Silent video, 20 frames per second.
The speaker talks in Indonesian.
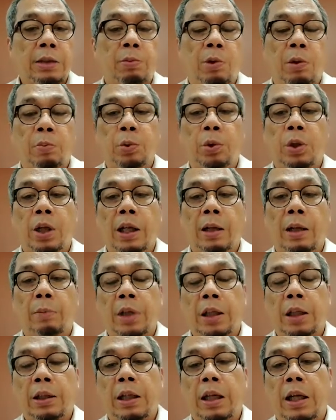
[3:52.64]
maupun dalam
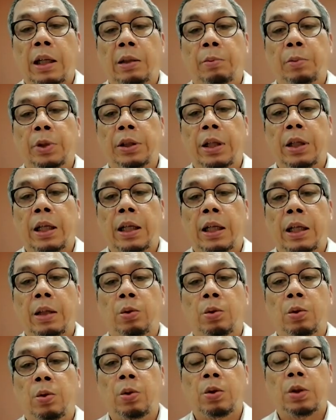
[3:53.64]
tataran kebijakan
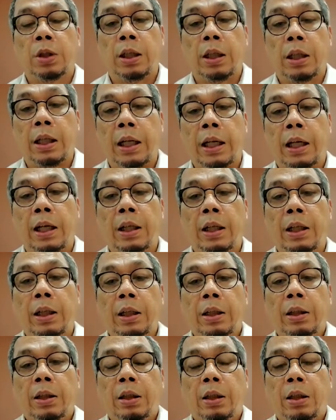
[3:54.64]
untuk segera
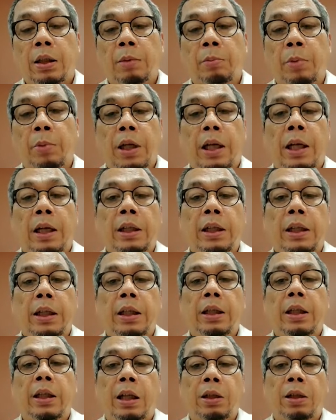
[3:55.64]
uh,
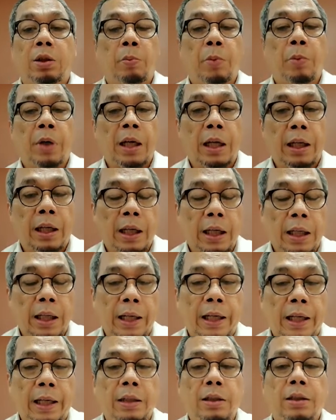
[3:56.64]
beralih atau
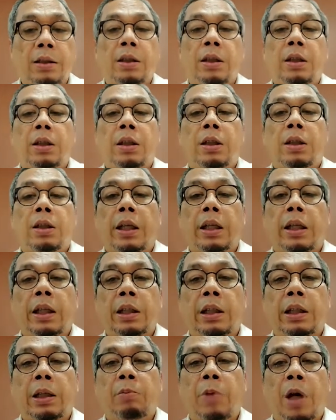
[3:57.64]
mengadakan
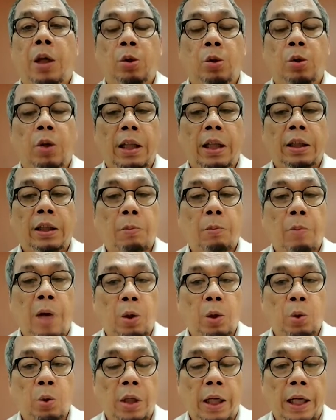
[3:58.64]
energi baru dan
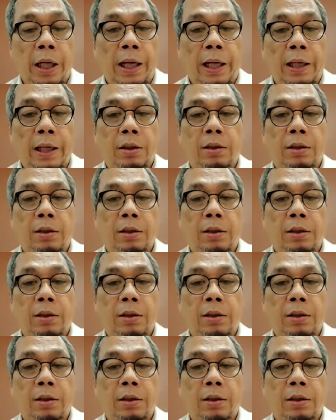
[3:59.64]
terbarukan.